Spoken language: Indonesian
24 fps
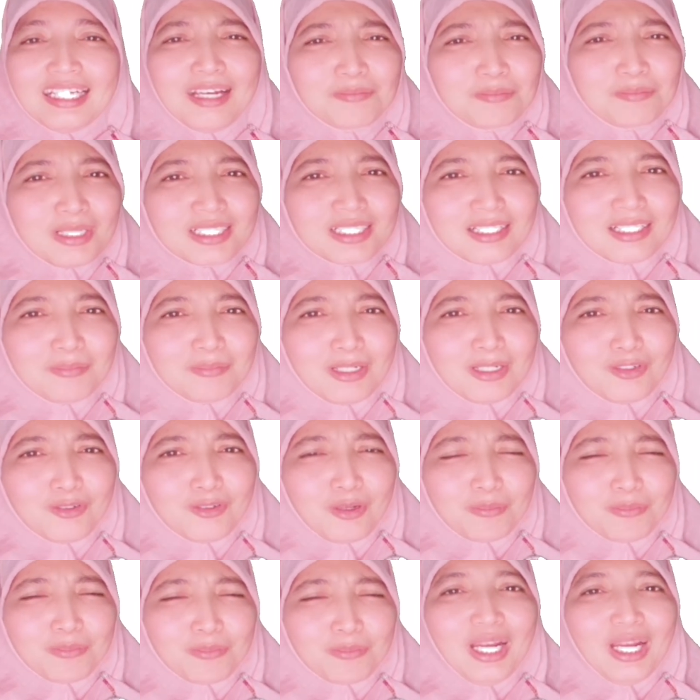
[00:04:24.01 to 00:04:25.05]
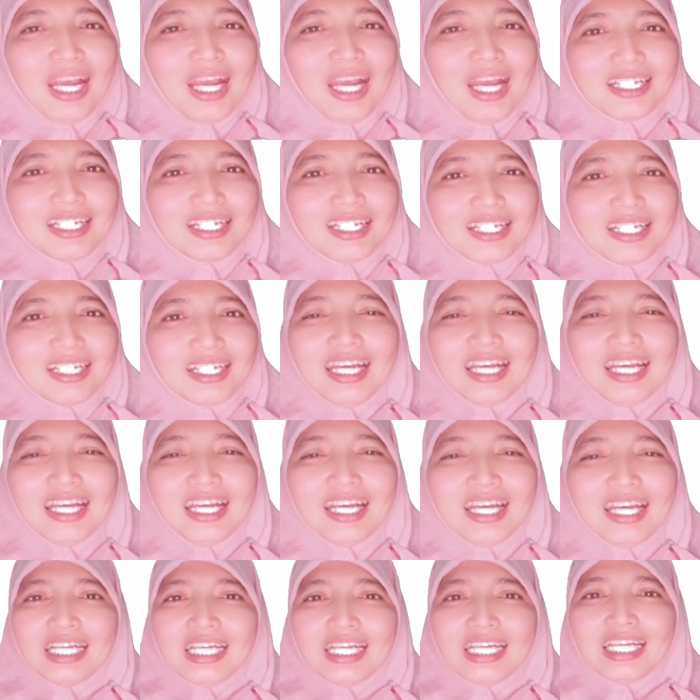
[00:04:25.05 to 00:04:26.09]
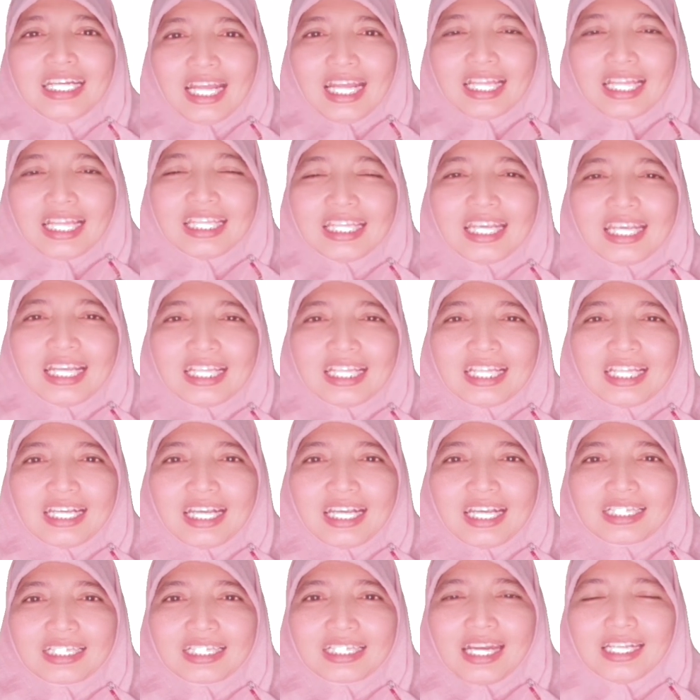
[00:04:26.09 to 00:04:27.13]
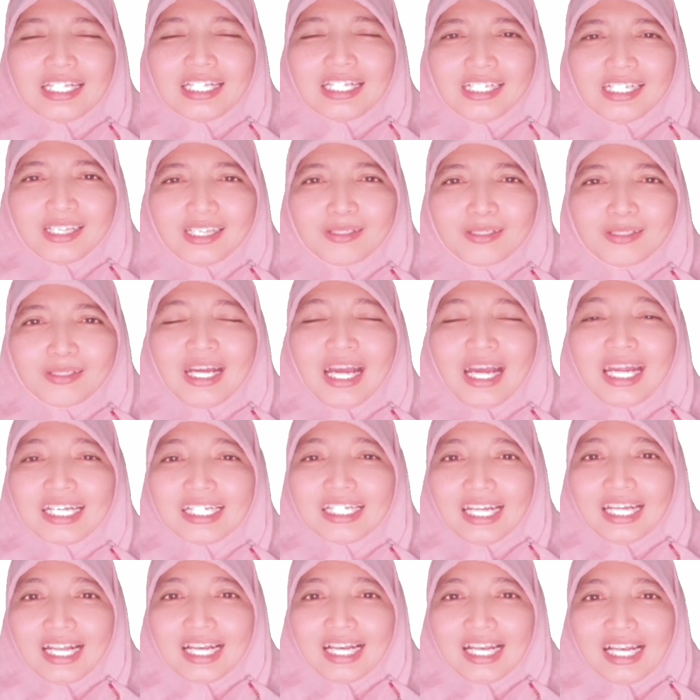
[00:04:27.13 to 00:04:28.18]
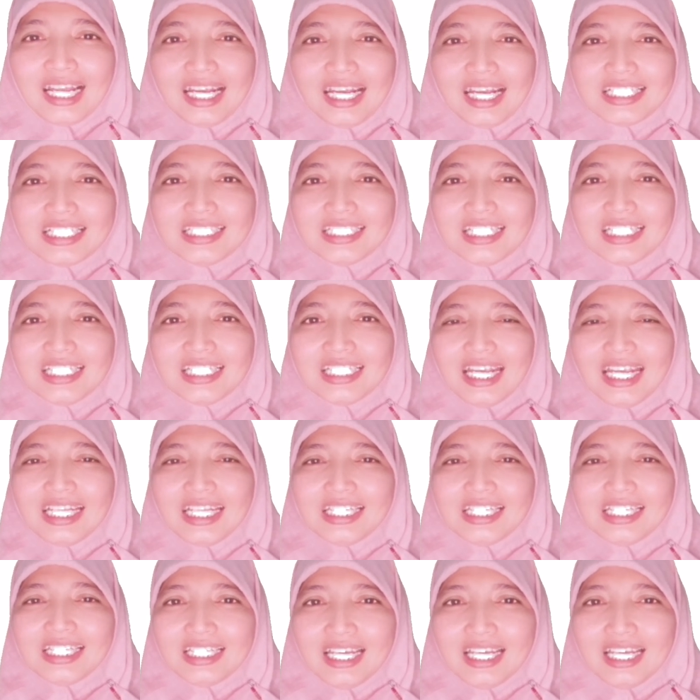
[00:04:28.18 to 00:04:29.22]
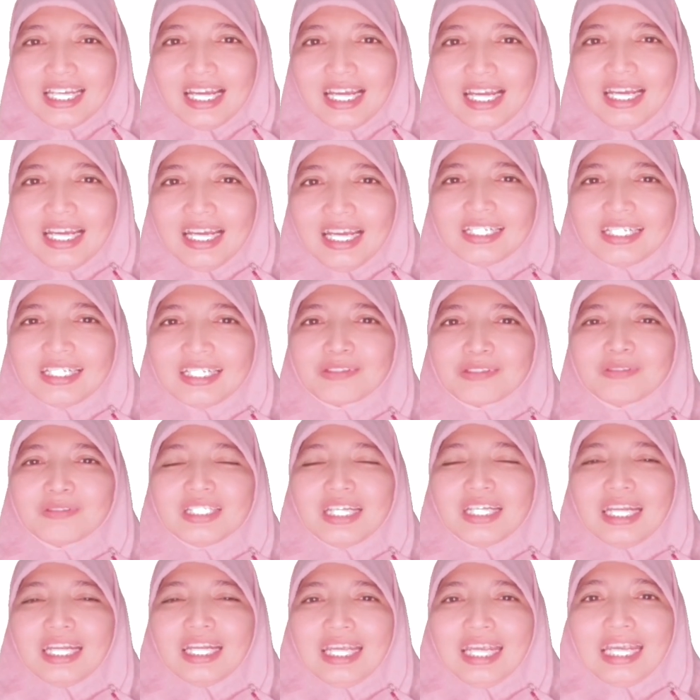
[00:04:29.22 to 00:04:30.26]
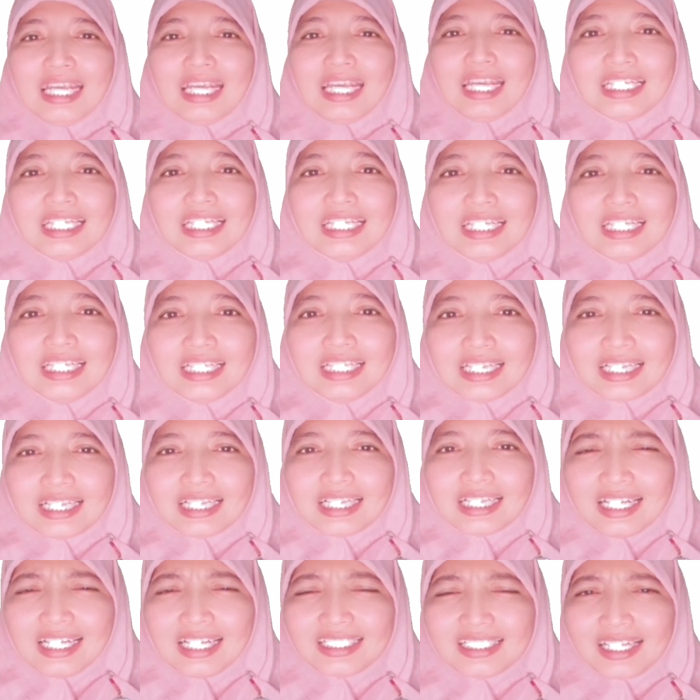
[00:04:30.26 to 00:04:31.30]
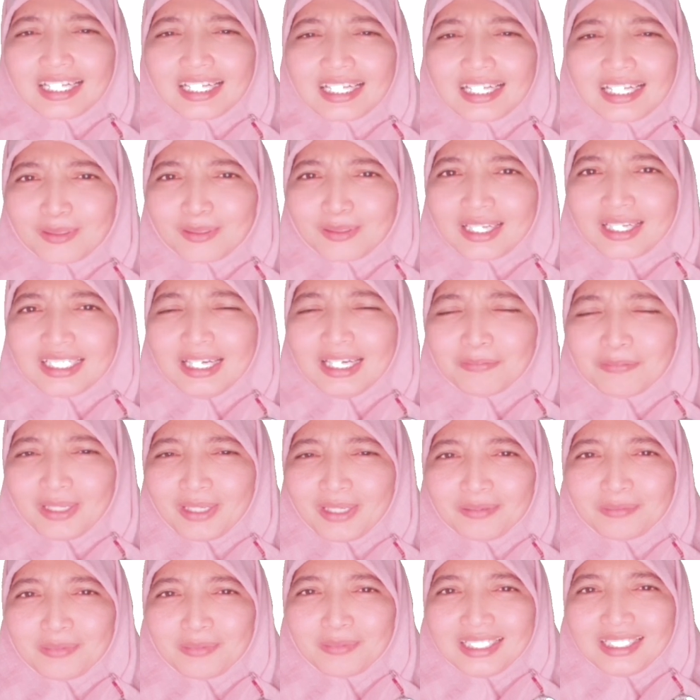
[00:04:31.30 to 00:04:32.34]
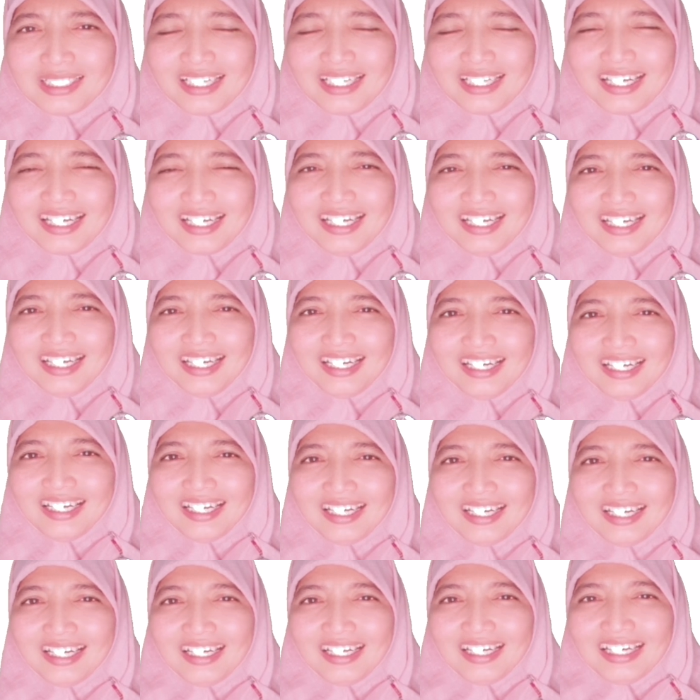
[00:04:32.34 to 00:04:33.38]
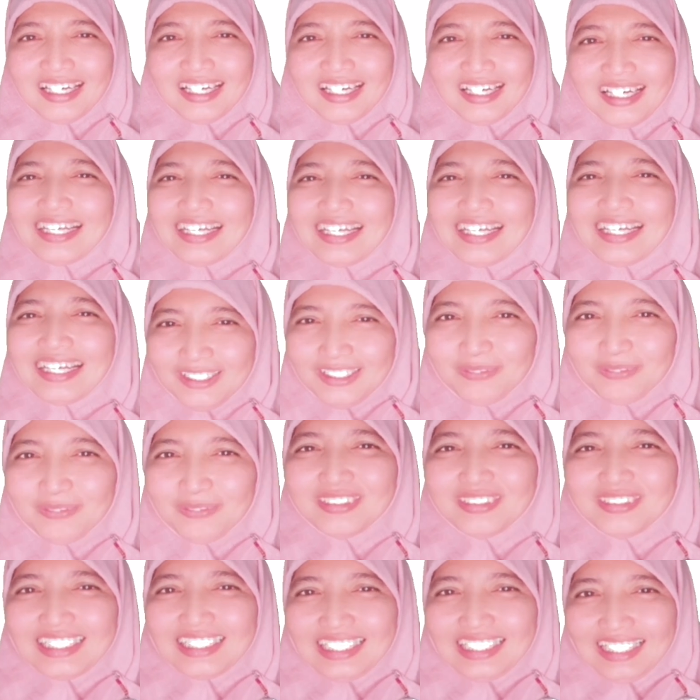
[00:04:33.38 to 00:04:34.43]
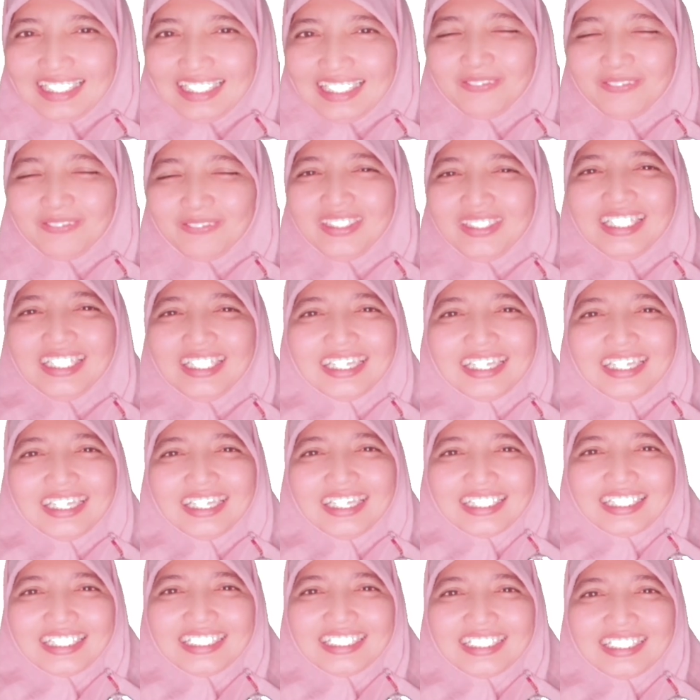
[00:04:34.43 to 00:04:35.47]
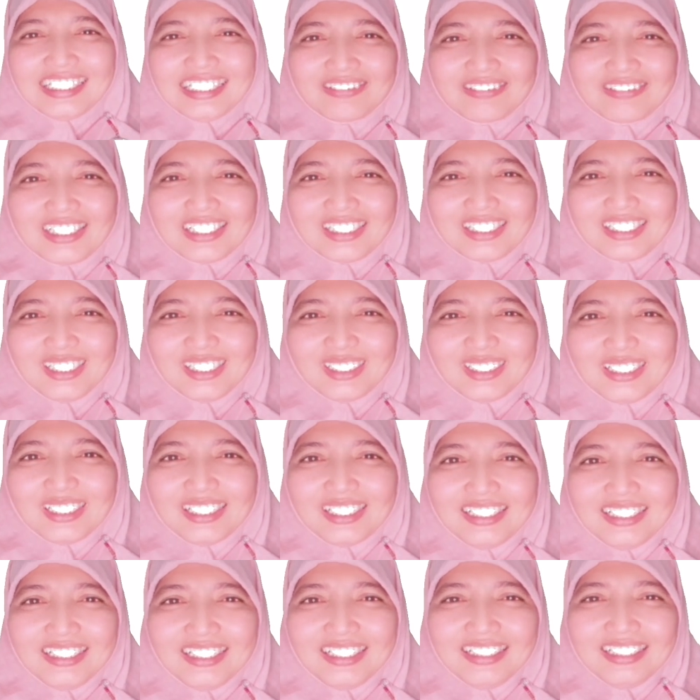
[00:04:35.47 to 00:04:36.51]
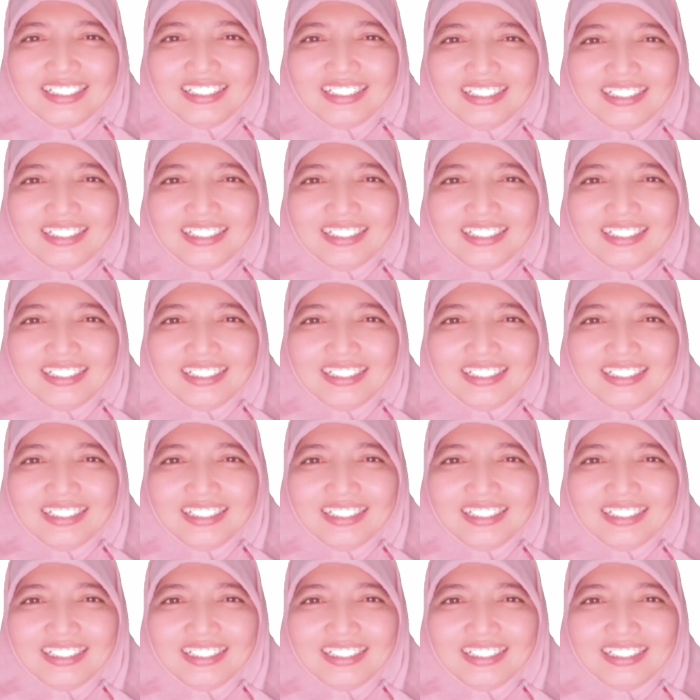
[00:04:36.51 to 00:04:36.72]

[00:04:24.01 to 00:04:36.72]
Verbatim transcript: Dalam bahasa Madura pun ada. Nah, tiga tingkatan itu adalah Jaya, kemudian Enggi Inten, yang satu lagi apa namanya? Enggi Bunten, pinter, masya Allah.